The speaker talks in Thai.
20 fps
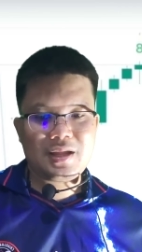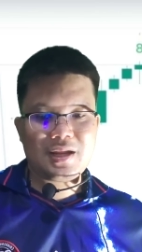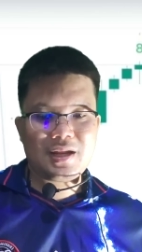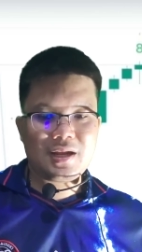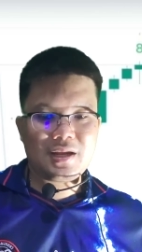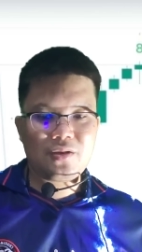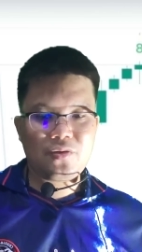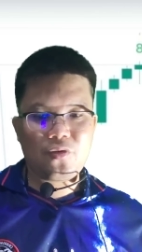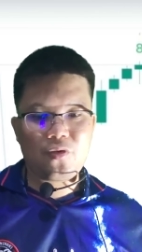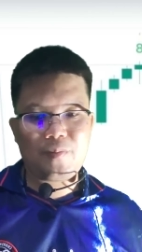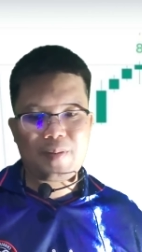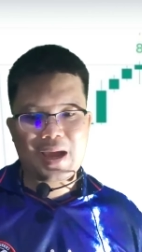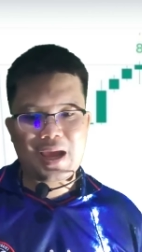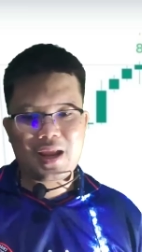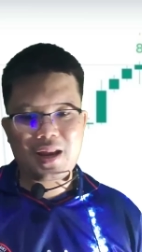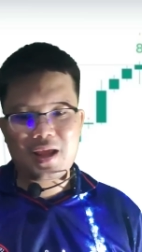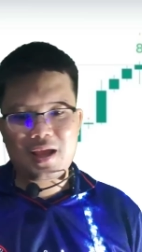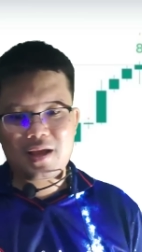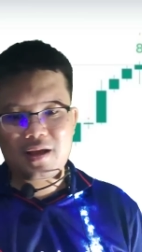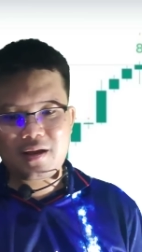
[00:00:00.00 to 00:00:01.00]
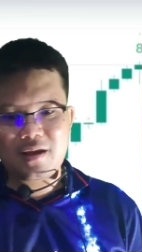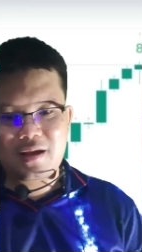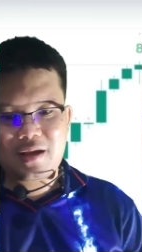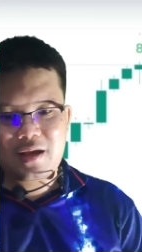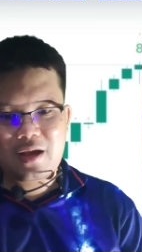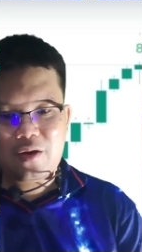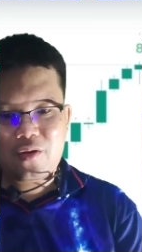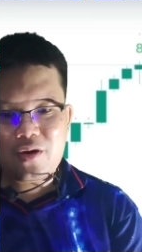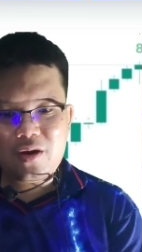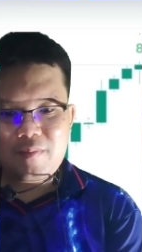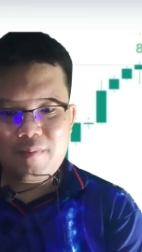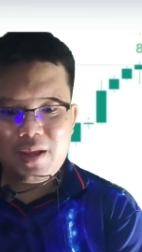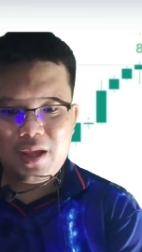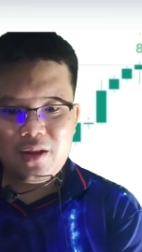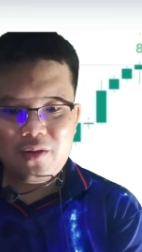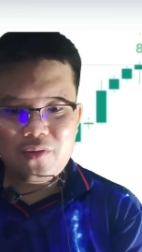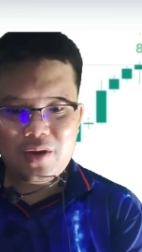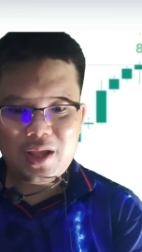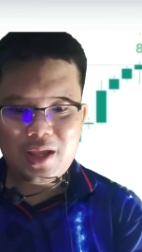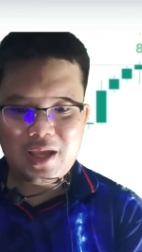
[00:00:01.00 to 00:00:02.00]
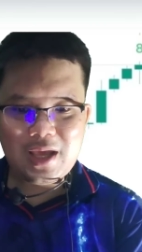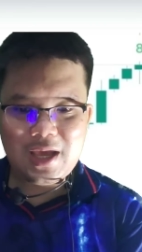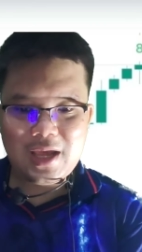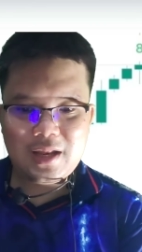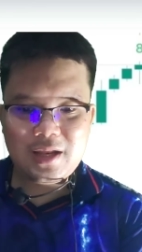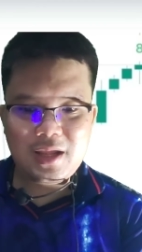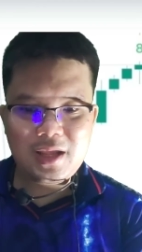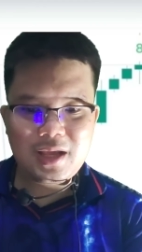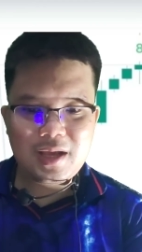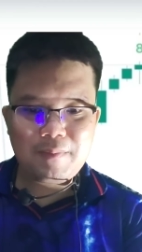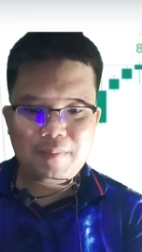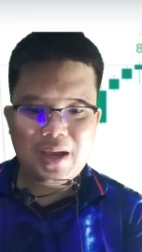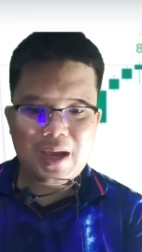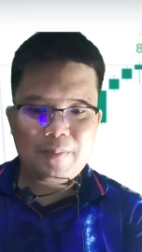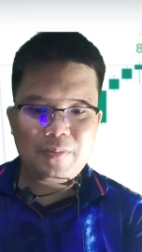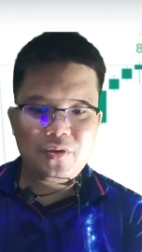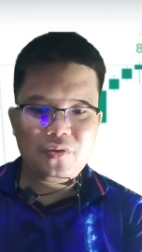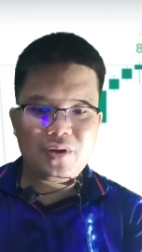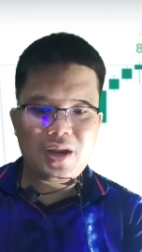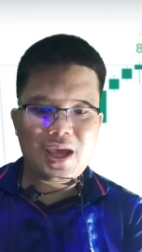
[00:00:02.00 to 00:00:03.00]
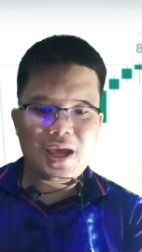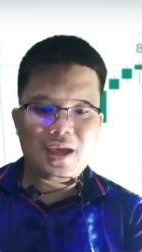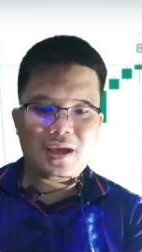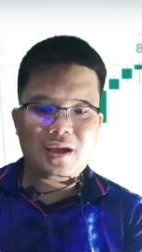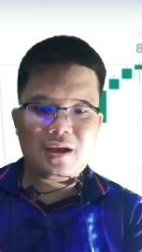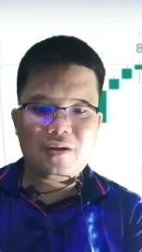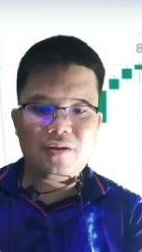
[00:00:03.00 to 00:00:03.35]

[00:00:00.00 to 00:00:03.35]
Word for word: ฉะนั้นดูไบเนี่ยเขาก็มีหน่วยงานที่กำกับดูแล